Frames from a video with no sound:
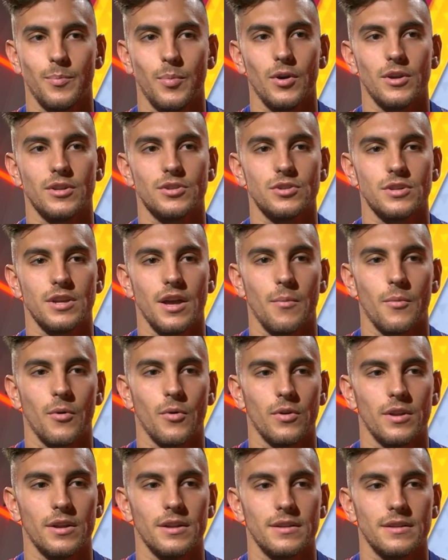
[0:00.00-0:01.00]
Poi giochiamo
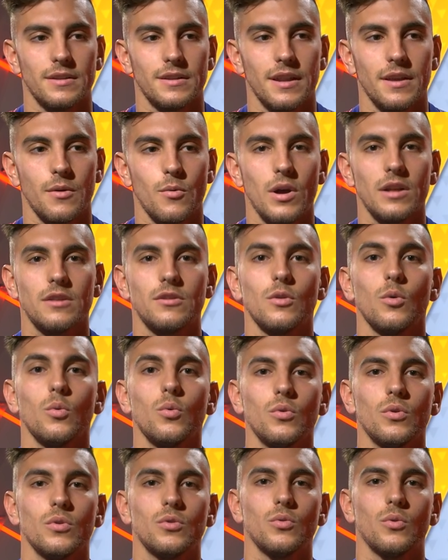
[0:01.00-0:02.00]
con il
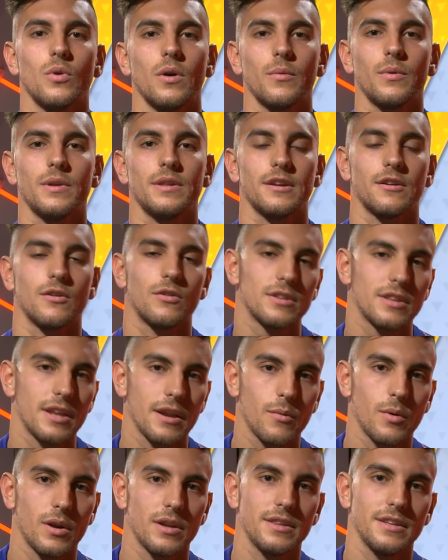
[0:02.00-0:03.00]
3-4-1-2, quindi con il
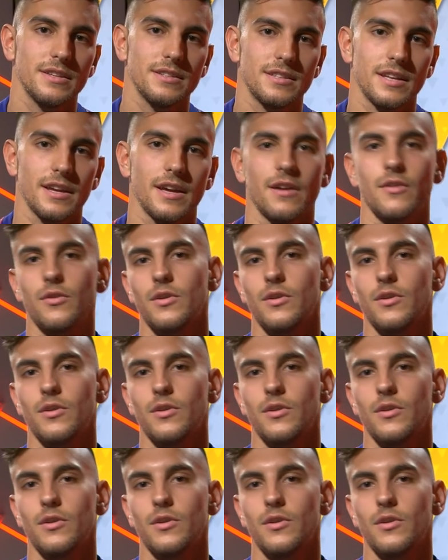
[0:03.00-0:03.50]
trequartista che è